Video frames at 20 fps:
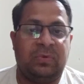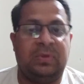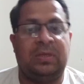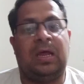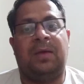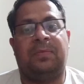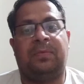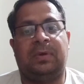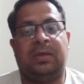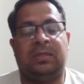
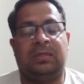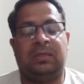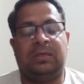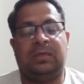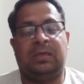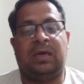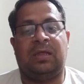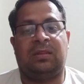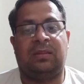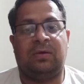फिर आप कहते
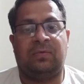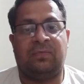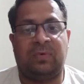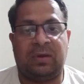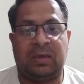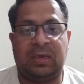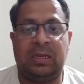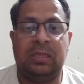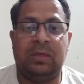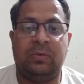हैं कि यार सब
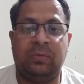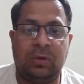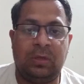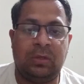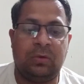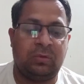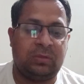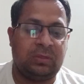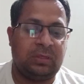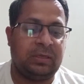वकील ही
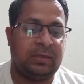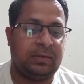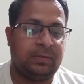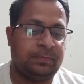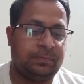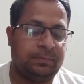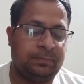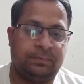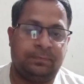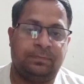बुरे होते हैं